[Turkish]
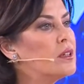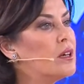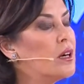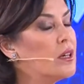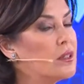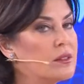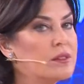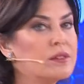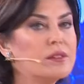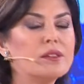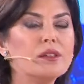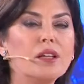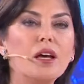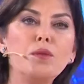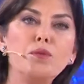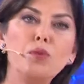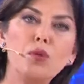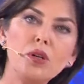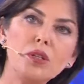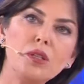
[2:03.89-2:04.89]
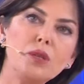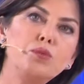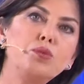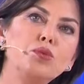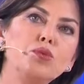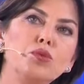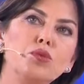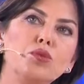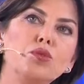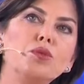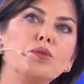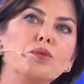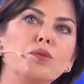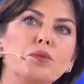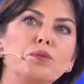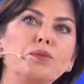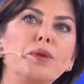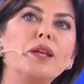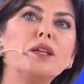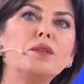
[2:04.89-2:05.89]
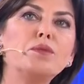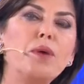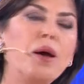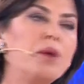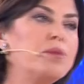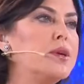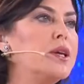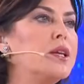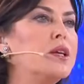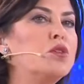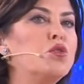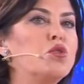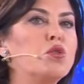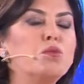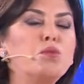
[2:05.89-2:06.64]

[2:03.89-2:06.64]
anısına, bu arada bunu belirtmem gerekiyor.